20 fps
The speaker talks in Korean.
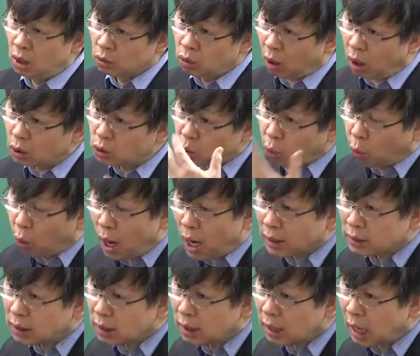더
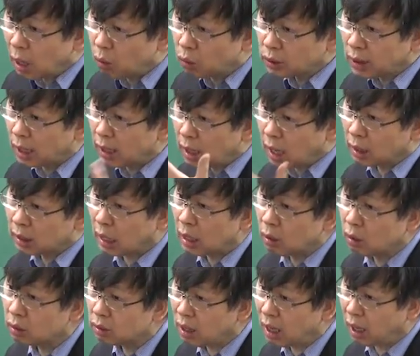좋아지려고 생각을
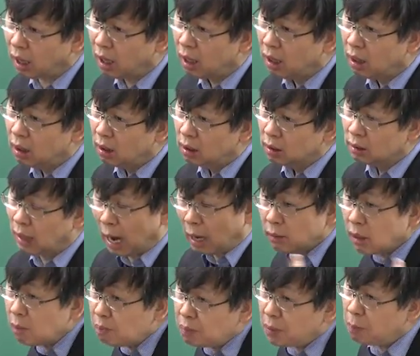한 건데
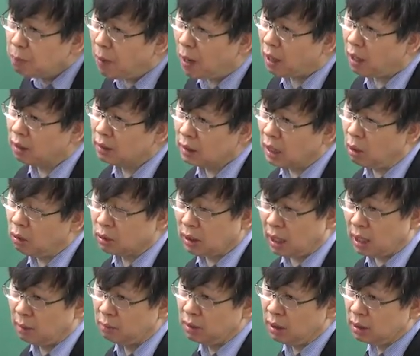나를 비판한다고
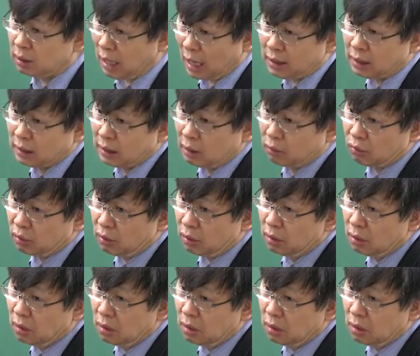사람들이 따진다고요.